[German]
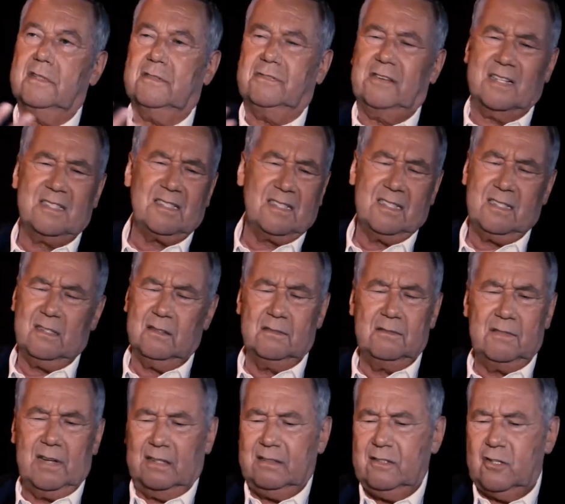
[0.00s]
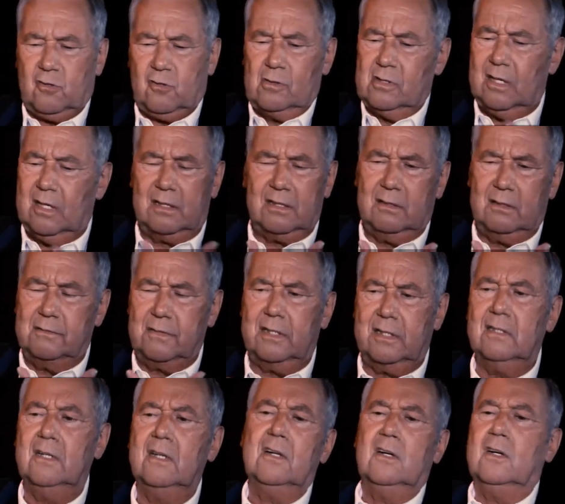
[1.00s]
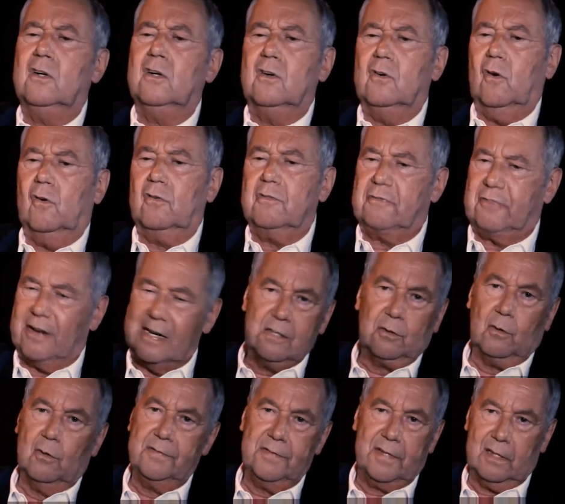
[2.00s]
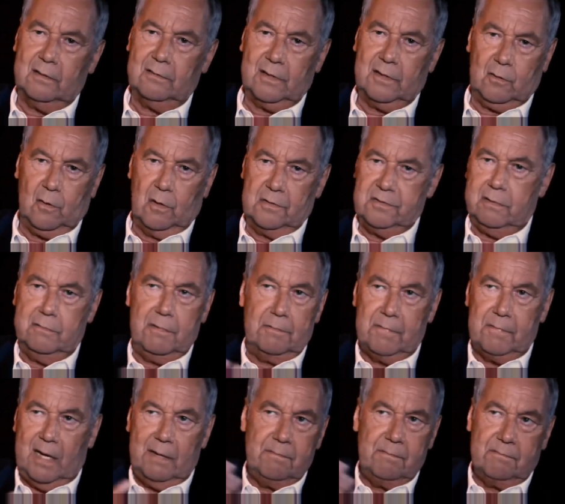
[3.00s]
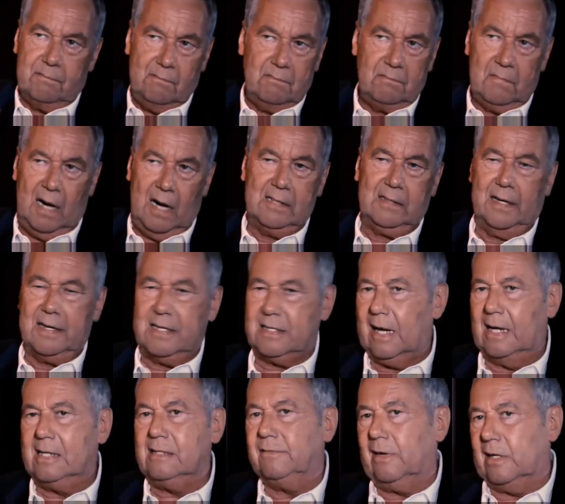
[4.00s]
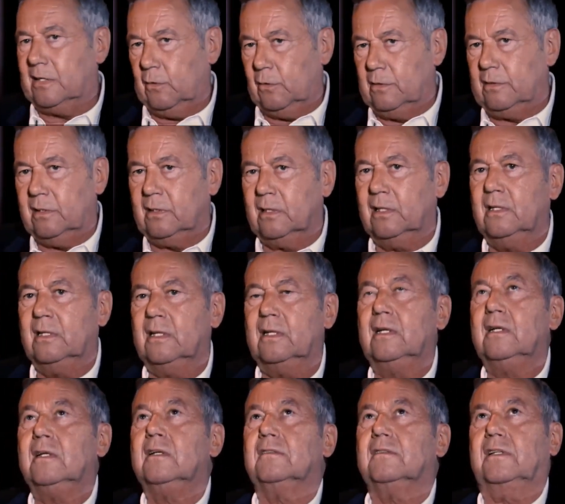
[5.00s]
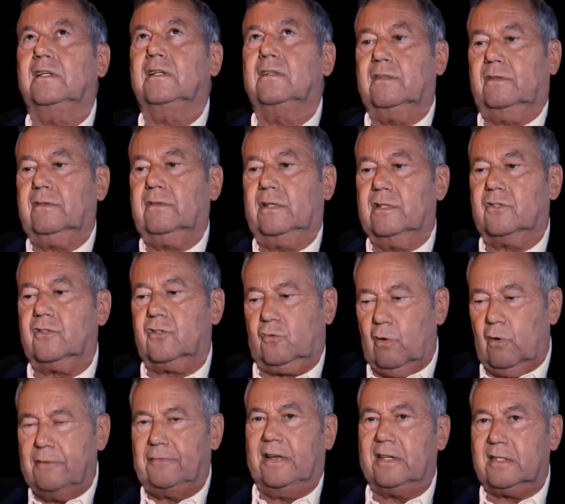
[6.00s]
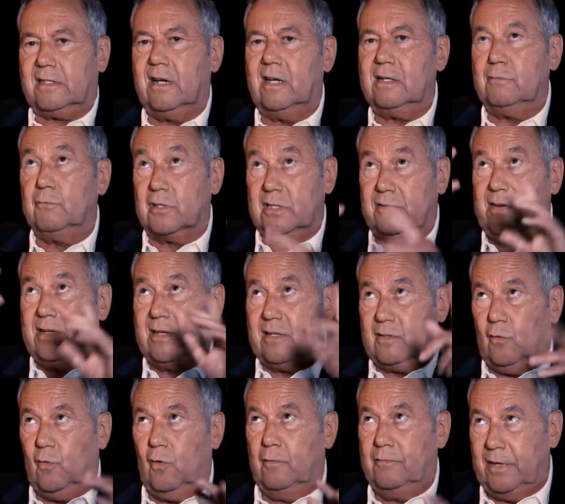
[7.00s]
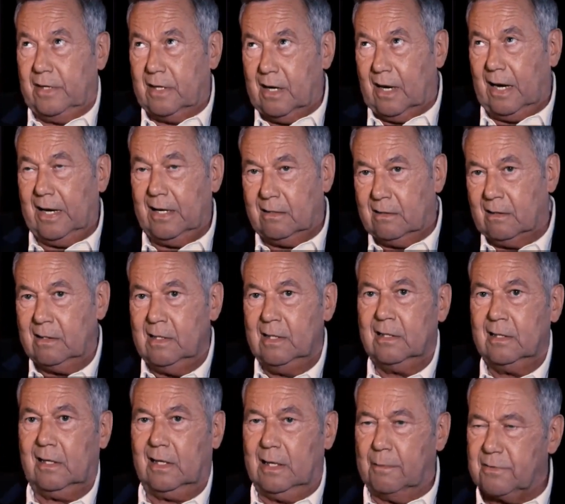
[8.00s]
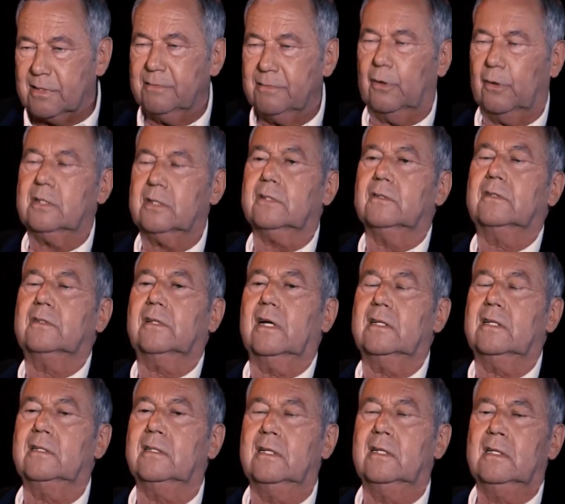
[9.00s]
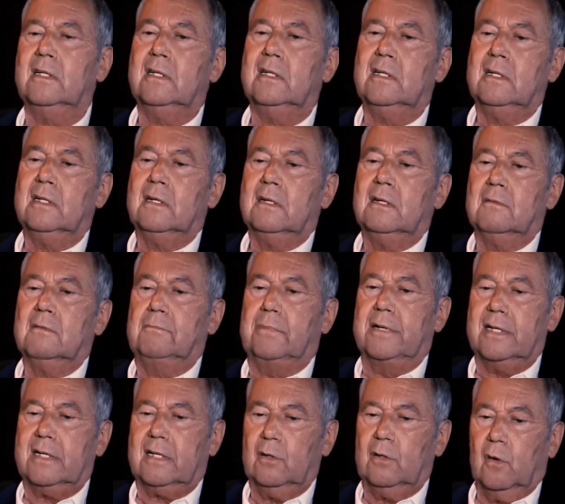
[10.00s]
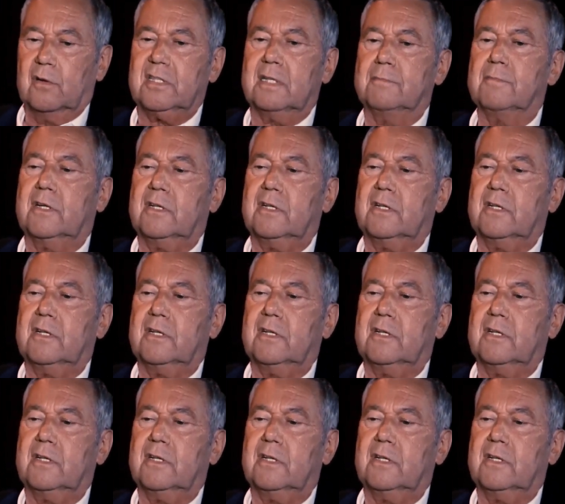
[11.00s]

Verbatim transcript: fasst sich irgendwie an die Schulter oder irgendwie und fällt runter. Und ich konnte sie mit meinem Alter nicht halten, weil ich unten die, das Stor festhalten musste, weil ich das oben wieder reinknipsen wollte. Und dann bin ich los, immer